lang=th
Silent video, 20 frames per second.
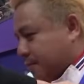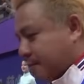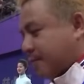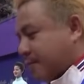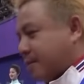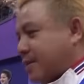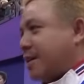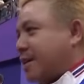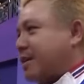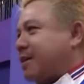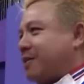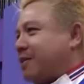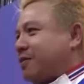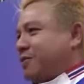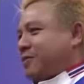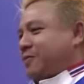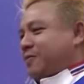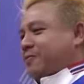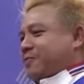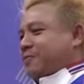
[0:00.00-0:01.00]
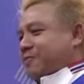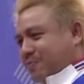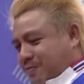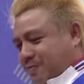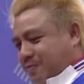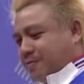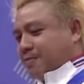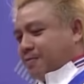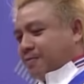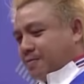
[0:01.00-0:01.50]
ราเกมผลนี้ครับ
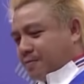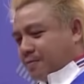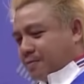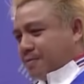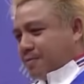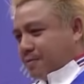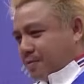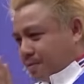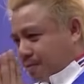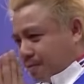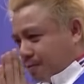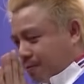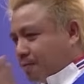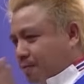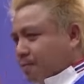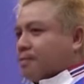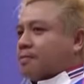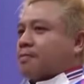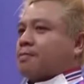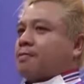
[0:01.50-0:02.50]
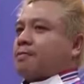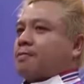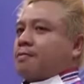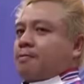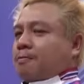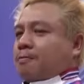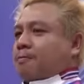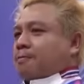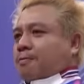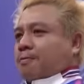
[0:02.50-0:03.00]
โดย
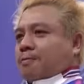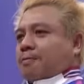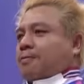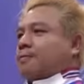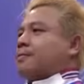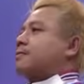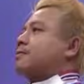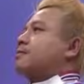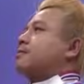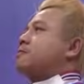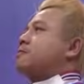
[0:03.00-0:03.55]
คุณ